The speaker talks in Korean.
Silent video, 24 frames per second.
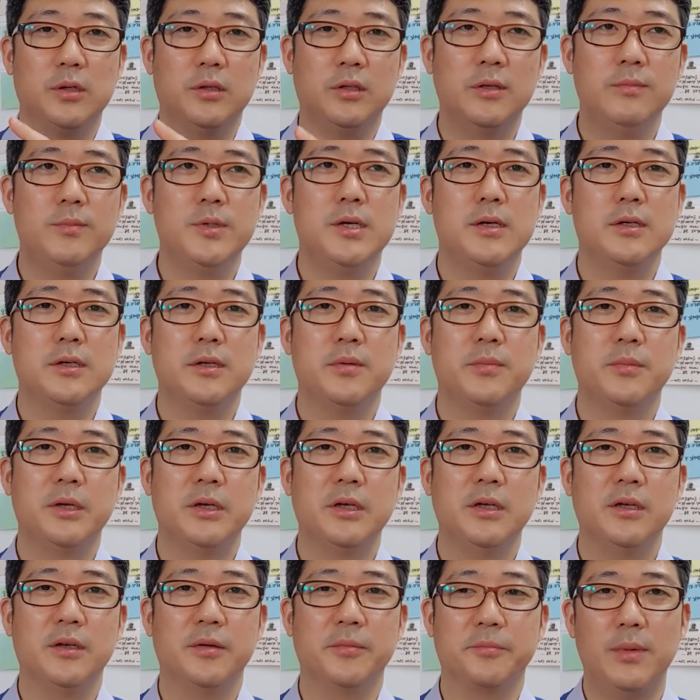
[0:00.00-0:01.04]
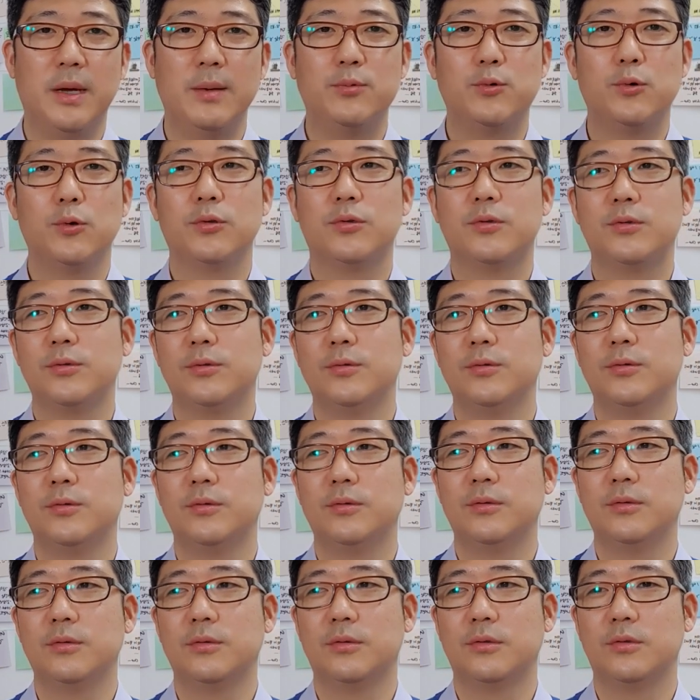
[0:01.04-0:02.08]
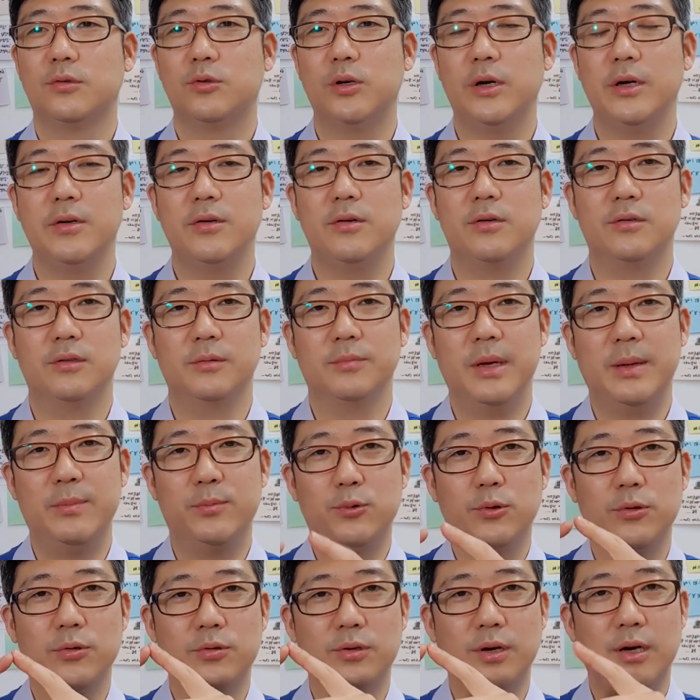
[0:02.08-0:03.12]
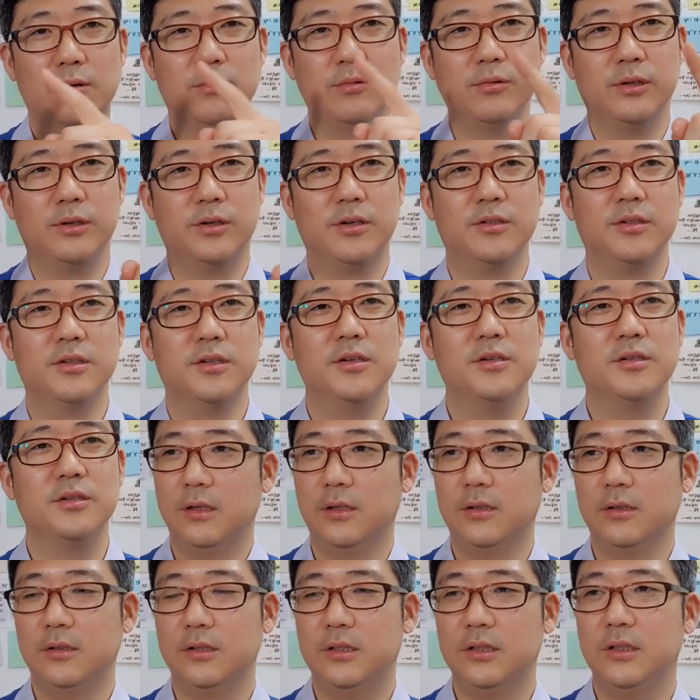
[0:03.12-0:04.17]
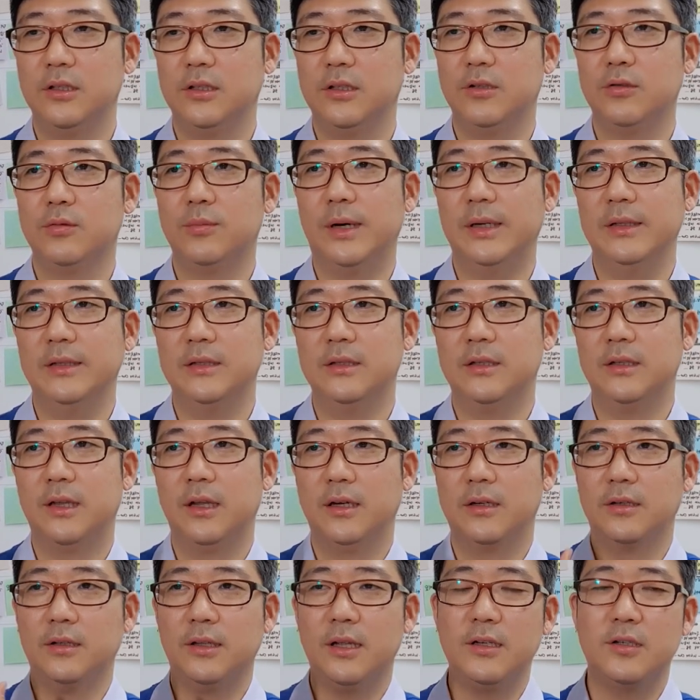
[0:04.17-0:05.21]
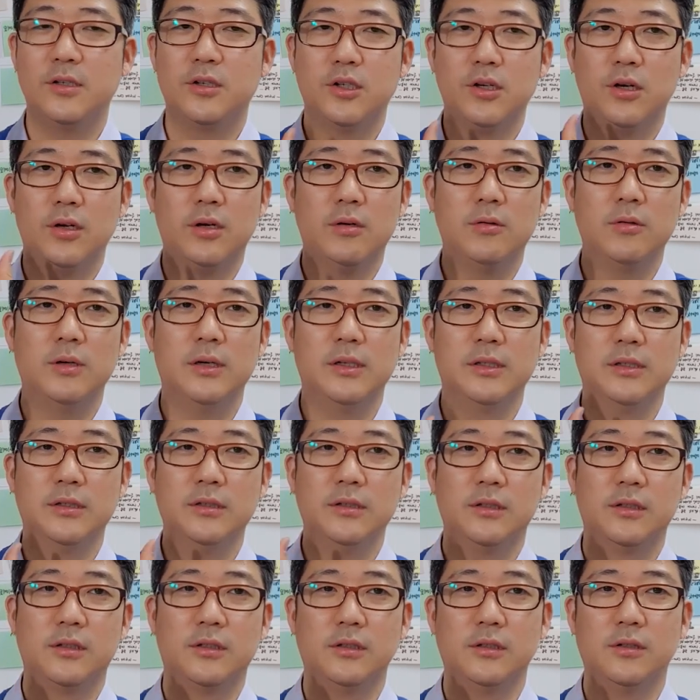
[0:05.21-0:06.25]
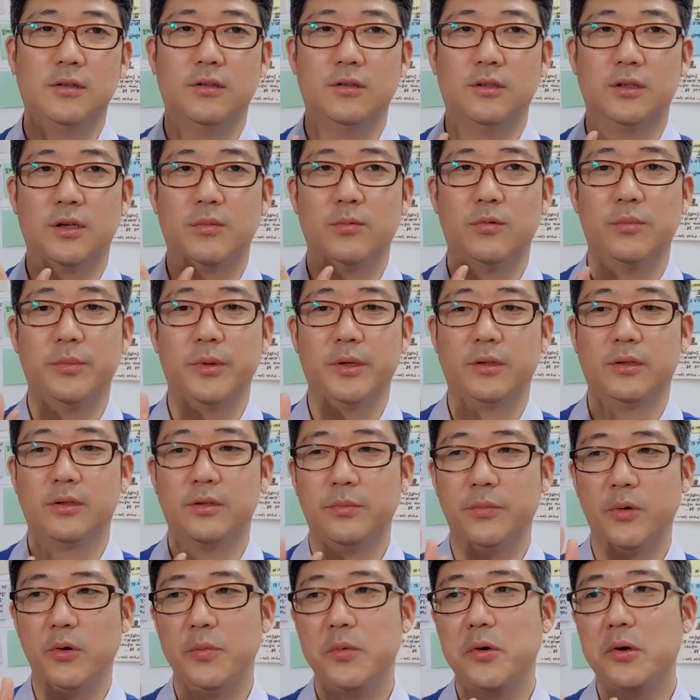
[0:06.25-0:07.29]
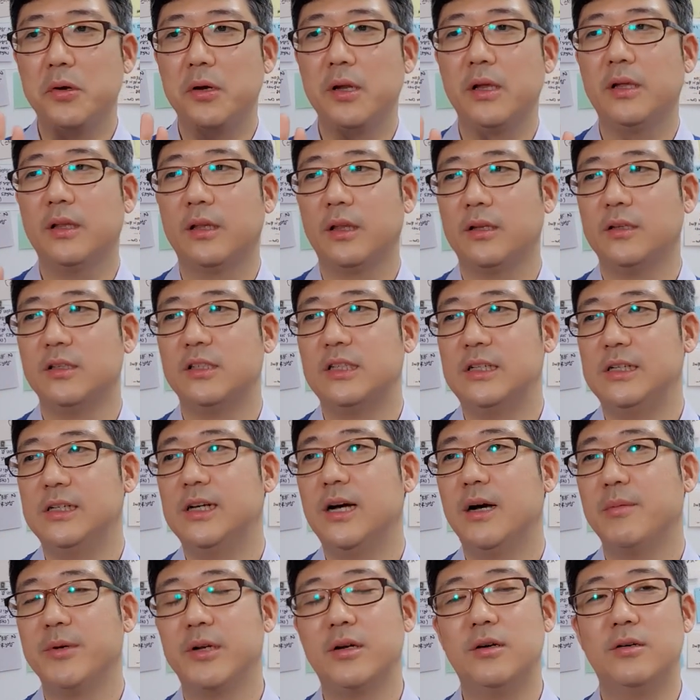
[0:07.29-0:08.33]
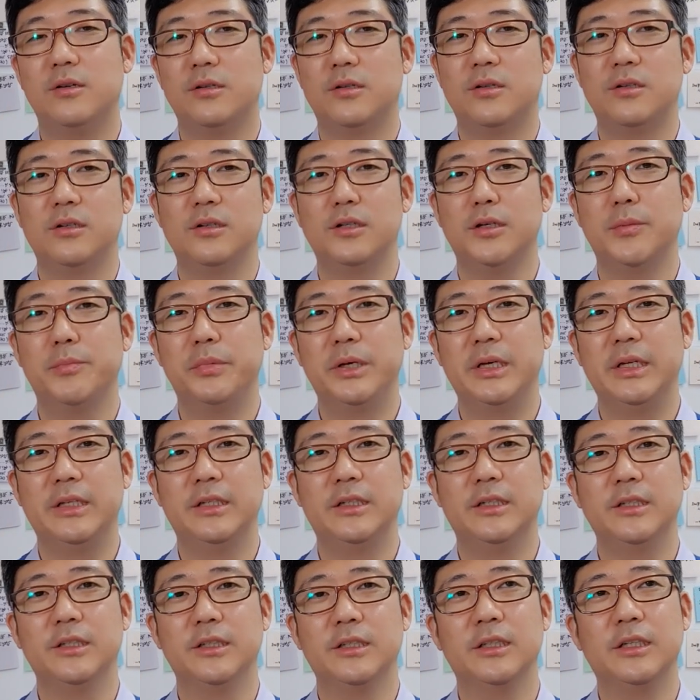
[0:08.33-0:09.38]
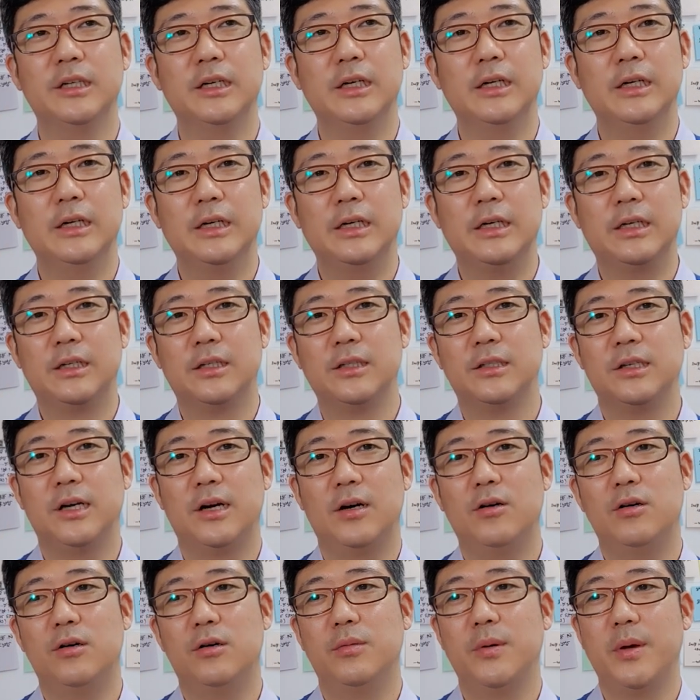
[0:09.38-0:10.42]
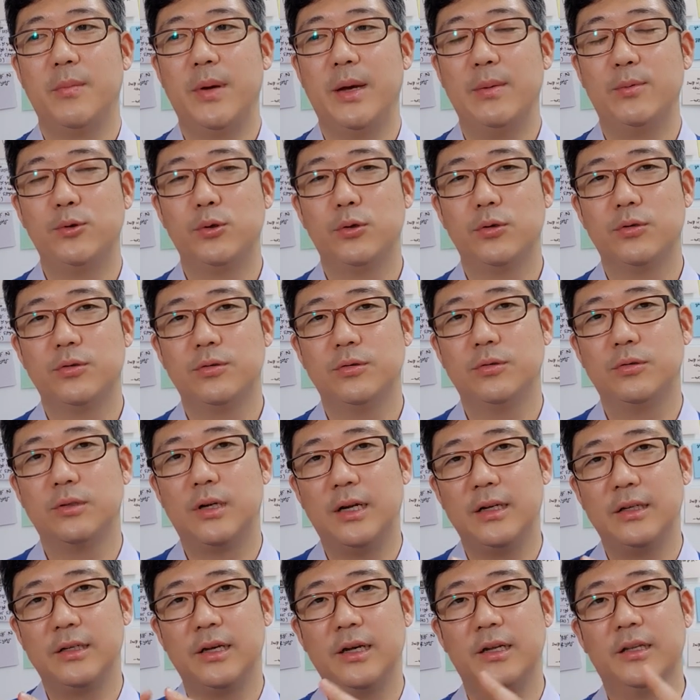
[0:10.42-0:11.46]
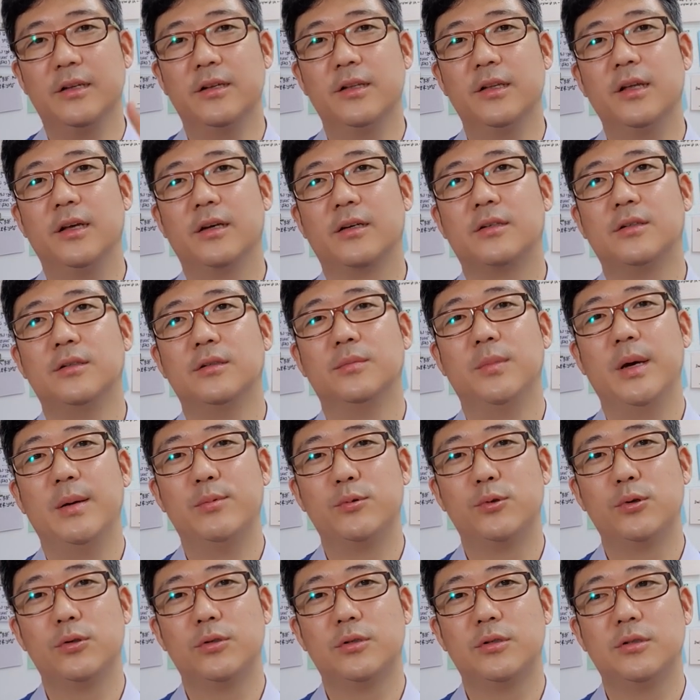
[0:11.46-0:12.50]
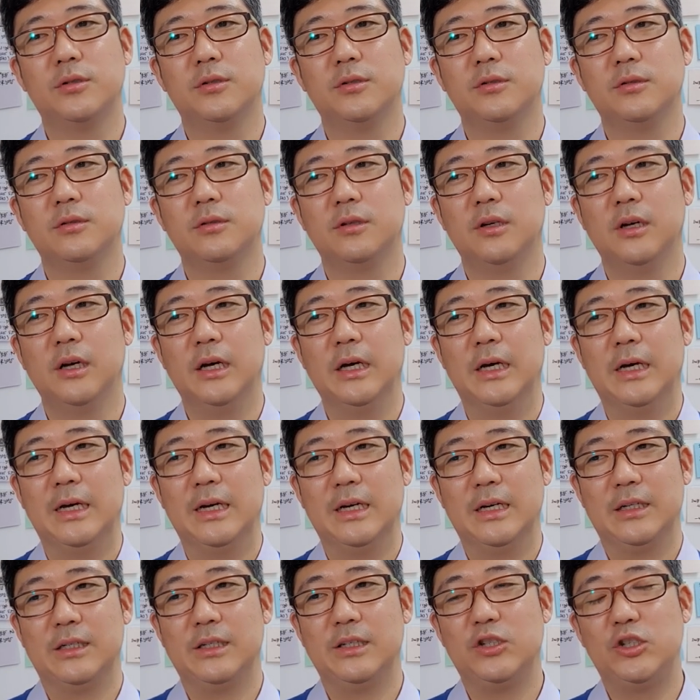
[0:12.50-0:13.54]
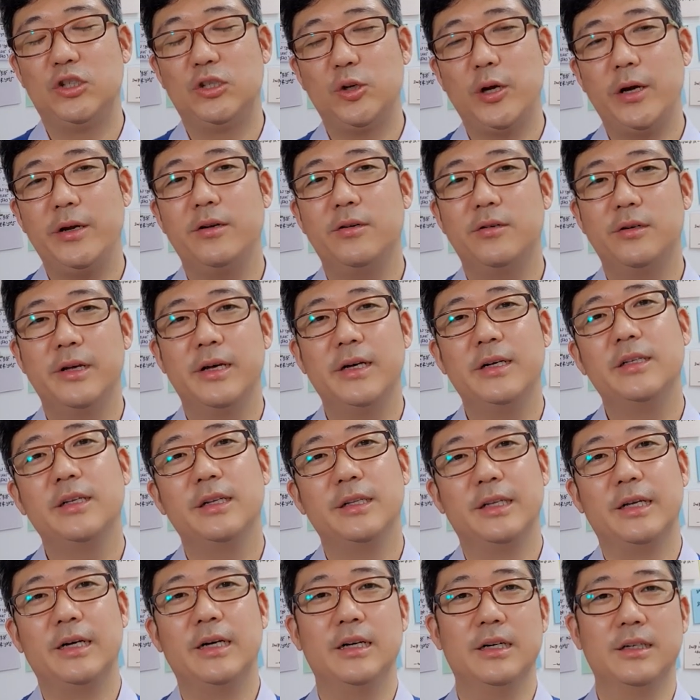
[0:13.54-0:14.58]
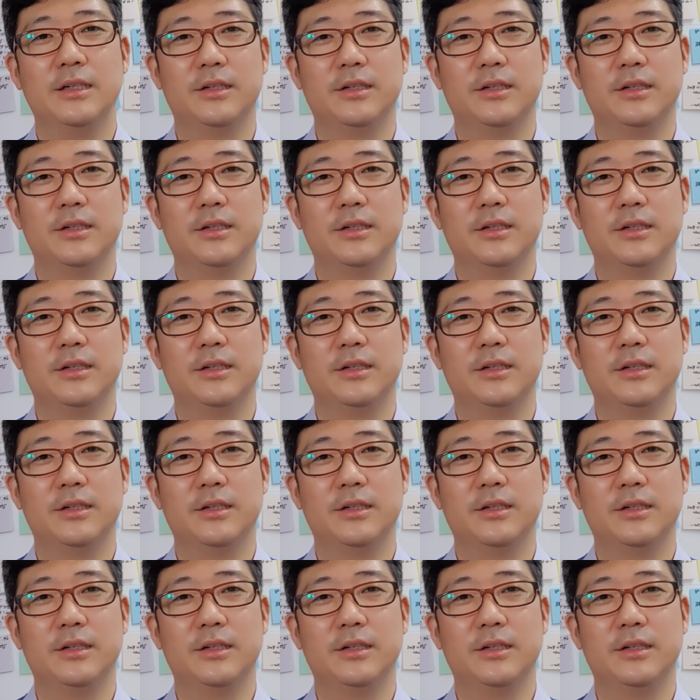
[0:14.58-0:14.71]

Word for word: 저 팀장님이 맵소스 촬영 맵소스라고 있거든요 3D로 만들 때 그 텍스처라고 하는 그 어떻게 보면 그 표면에 대한 질감 이런 것들을 입히는 그 작업에 맵소스라는 게 있는데 그 맵소스를 촬영을 해야 된다